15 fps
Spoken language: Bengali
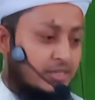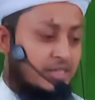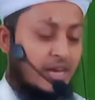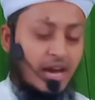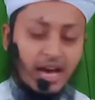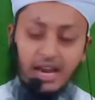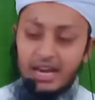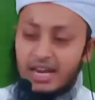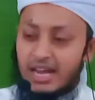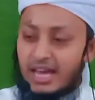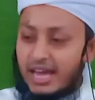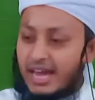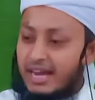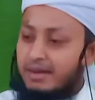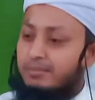যে আল্লাহ
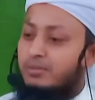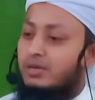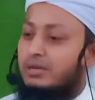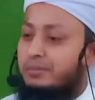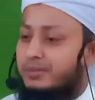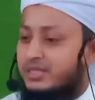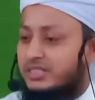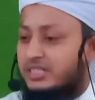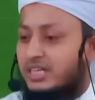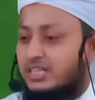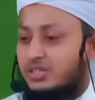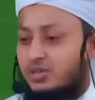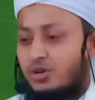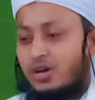এক বলে বিশ্বাস